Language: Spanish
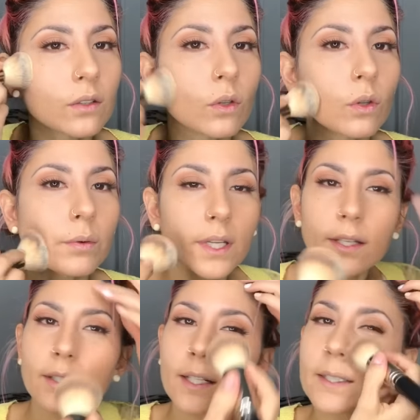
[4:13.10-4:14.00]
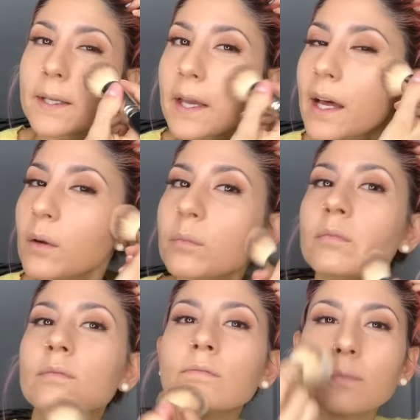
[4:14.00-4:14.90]
todo bien y a sellar
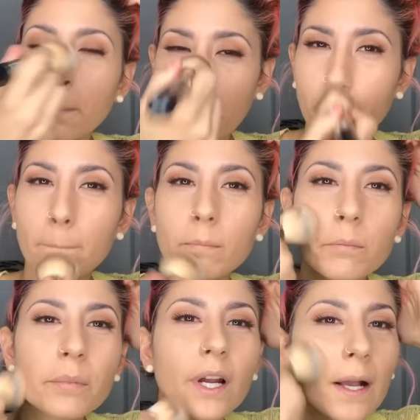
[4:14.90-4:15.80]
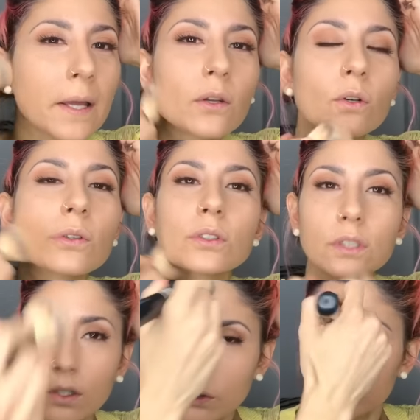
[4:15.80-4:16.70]
para que no
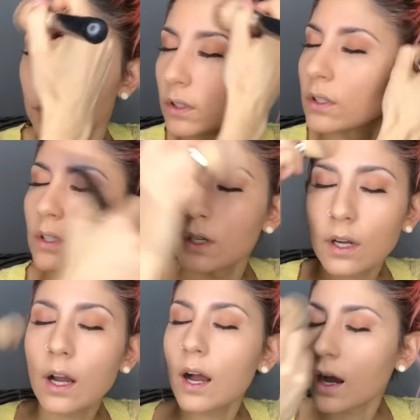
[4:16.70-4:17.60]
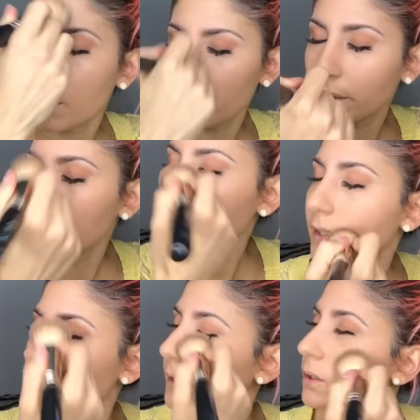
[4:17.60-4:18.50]
se nos hagan
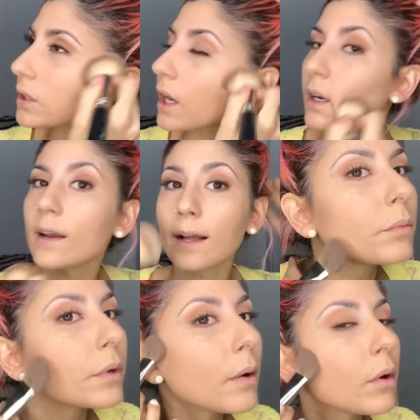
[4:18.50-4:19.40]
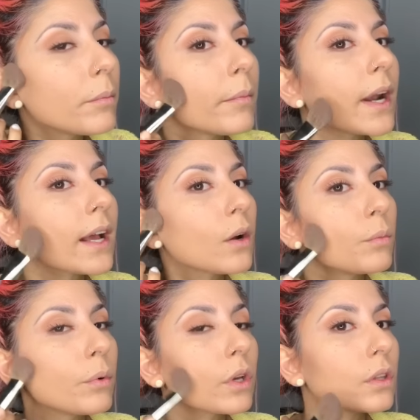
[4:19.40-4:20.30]
pliegues ni cosas raras. Voy a marcar
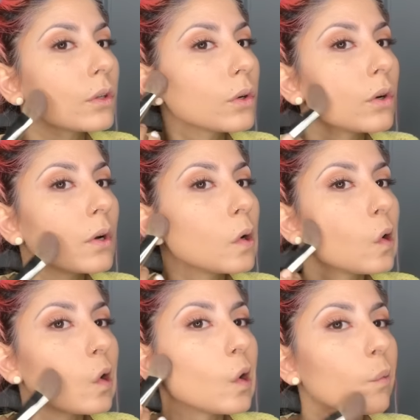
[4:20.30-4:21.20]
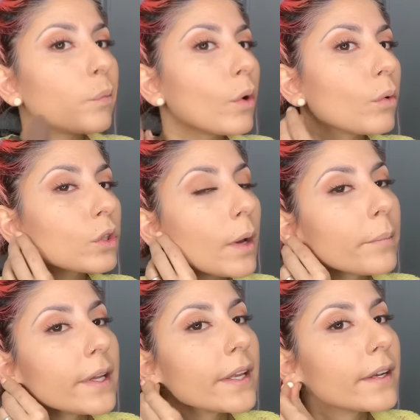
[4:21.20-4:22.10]
un poquito en polvo
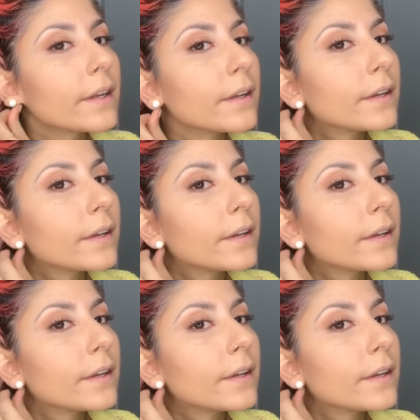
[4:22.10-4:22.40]
también